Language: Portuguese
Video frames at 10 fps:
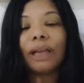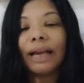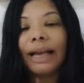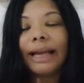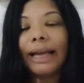
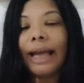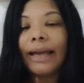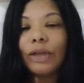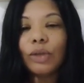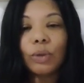Galera, é
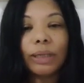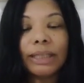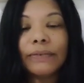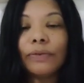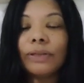isso aí.
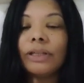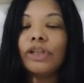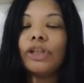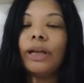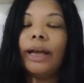Se você
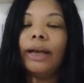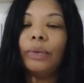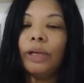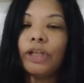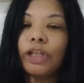é,
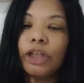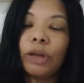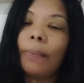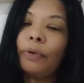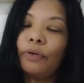não é
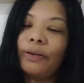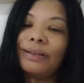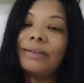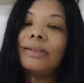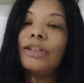inscrito,
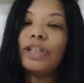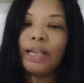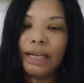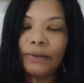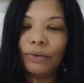aproveita e se
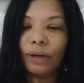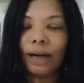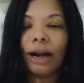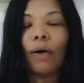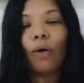inscreva no
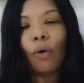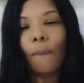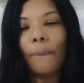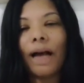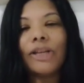canal,
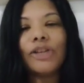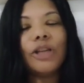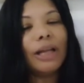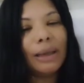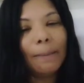
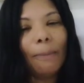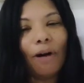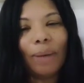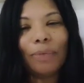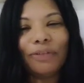compartilhe e bora pro